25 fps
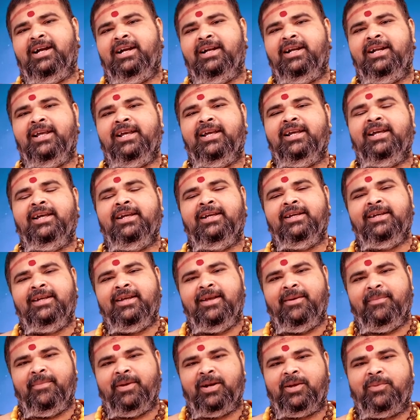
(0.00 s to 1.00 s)
అంటే
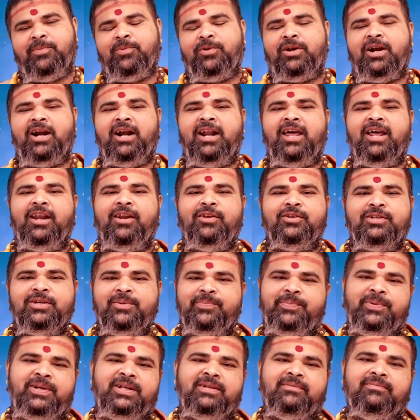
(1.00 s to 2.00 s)
మనకు పురాణాల్లో
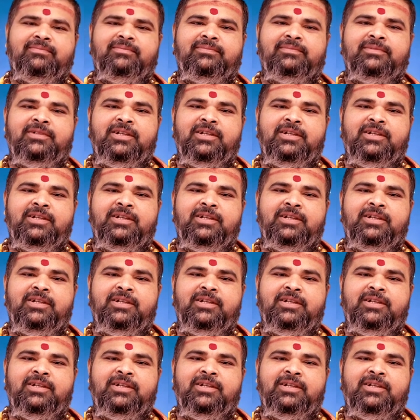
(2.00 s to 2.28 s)
చెప్పినాయి